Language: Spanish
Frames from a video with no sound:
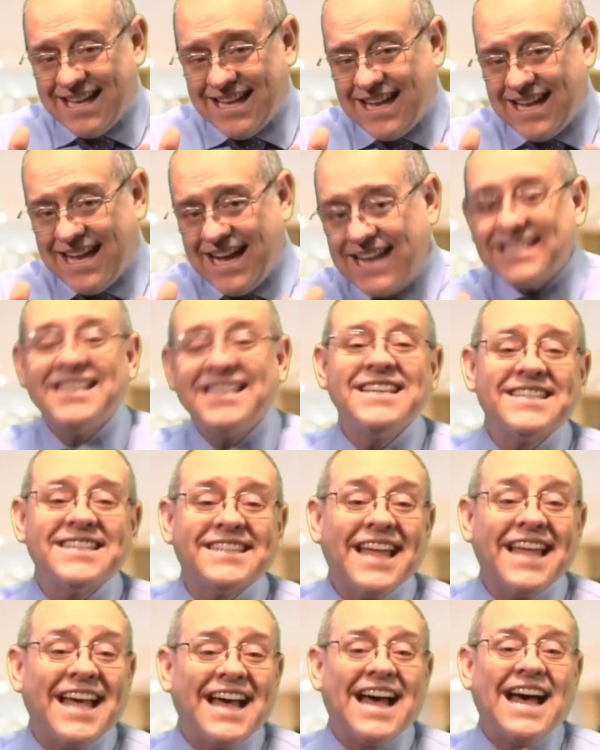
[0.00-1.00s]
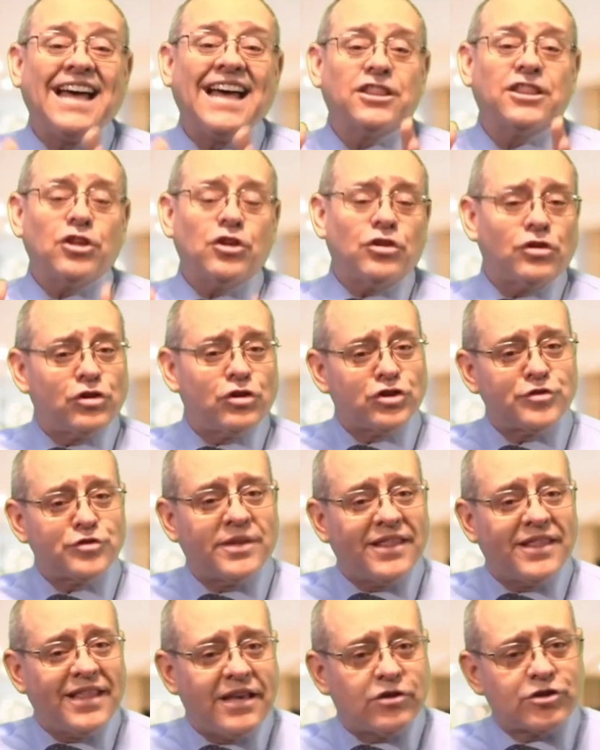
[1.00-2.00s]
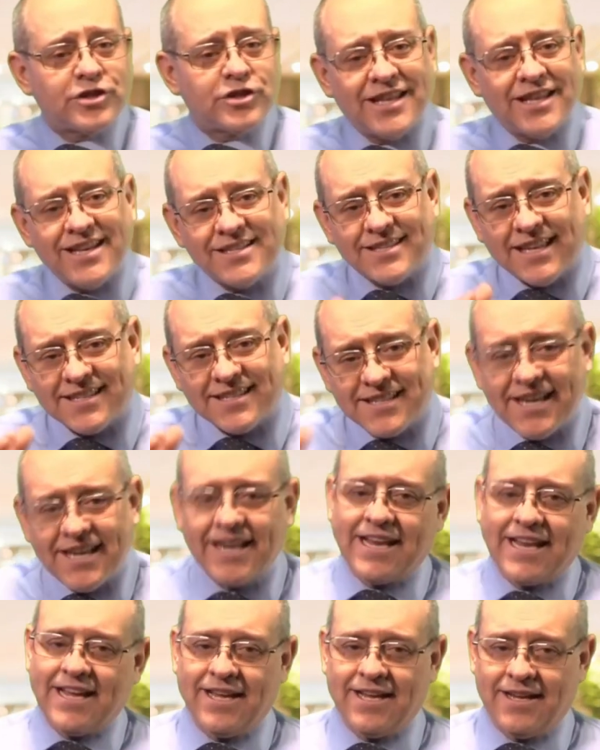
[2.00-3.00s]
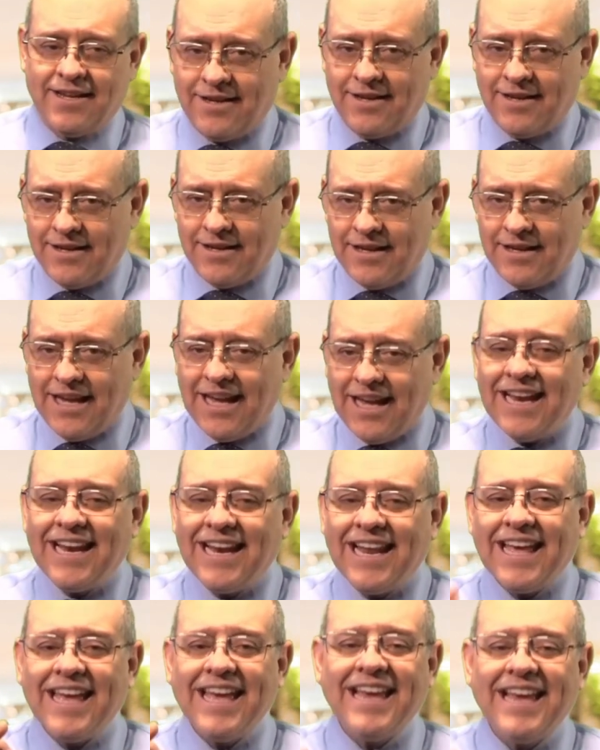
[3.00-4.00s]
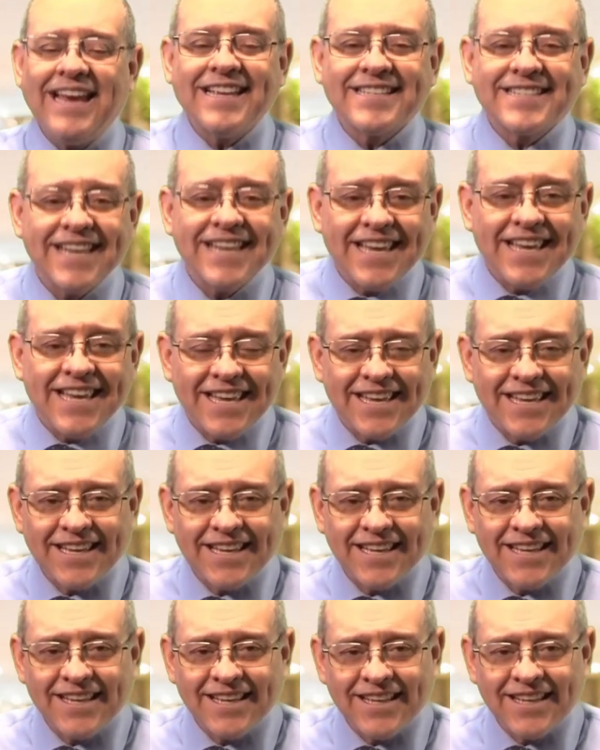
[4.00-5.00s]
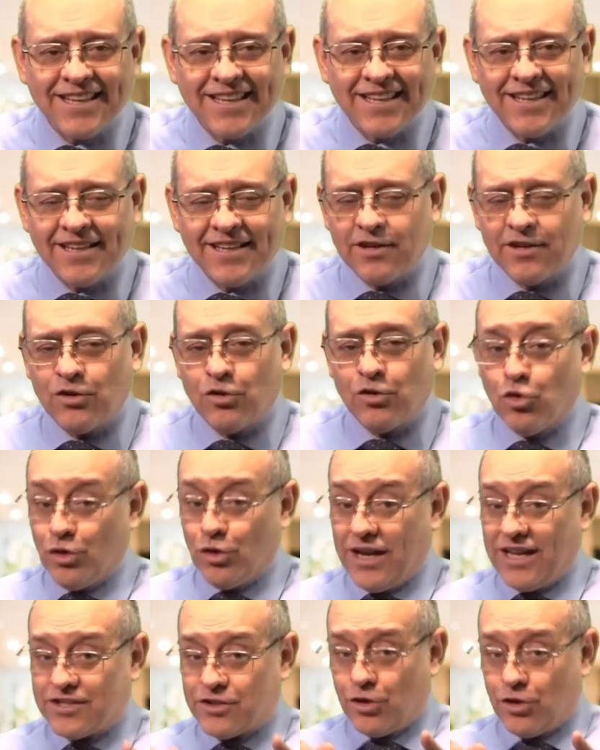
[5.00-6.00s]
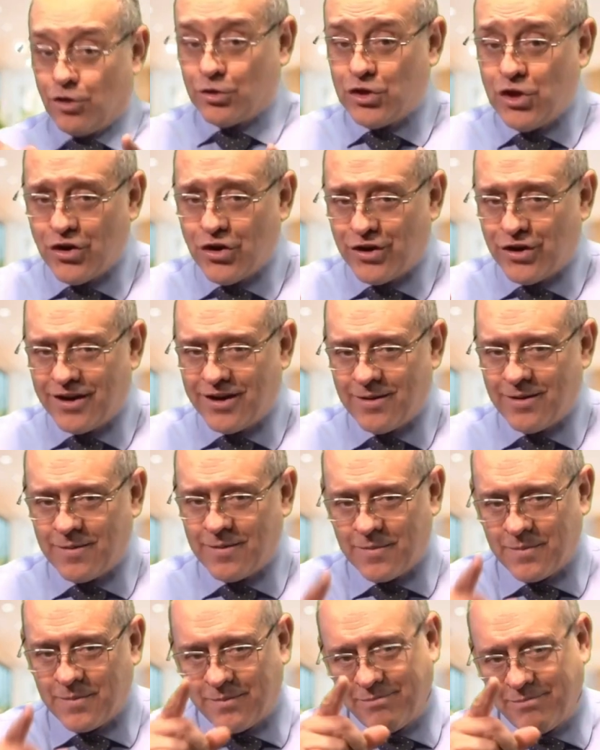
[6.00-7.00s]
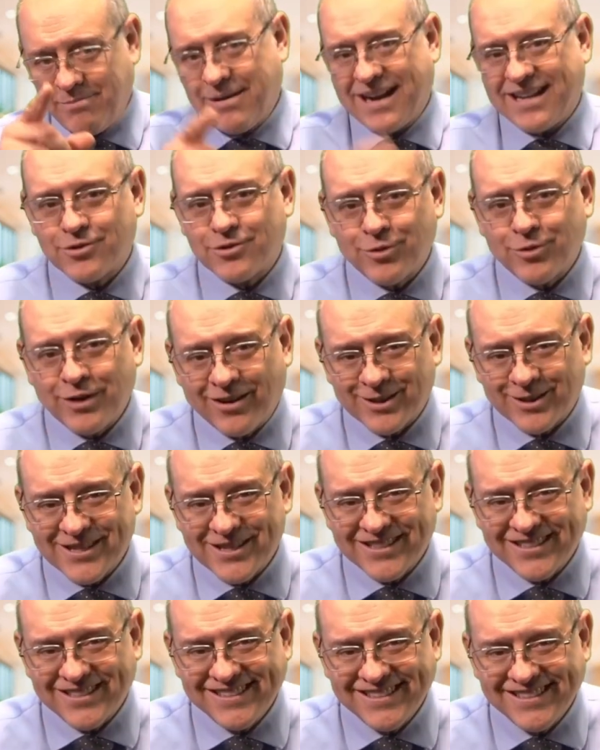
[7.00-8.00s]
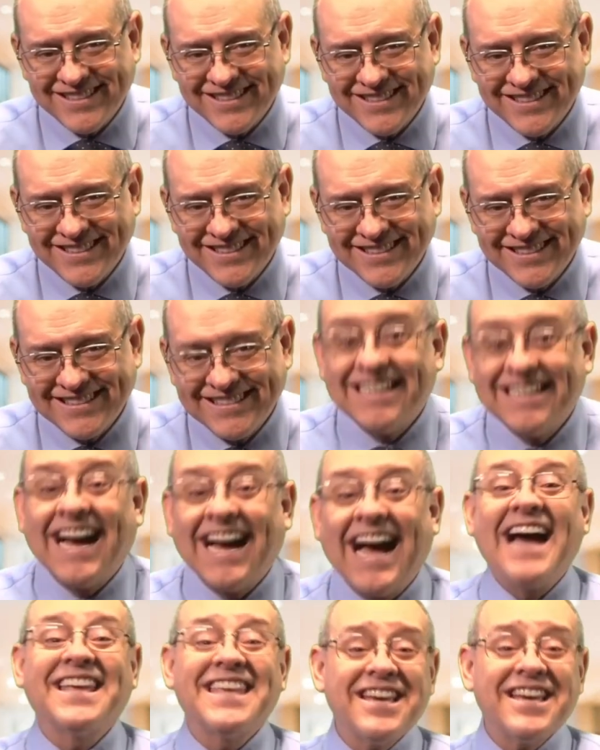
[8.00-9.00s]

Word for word: Asista a todos los videos de esta serie. LLC, una solución para su negocio. Aquí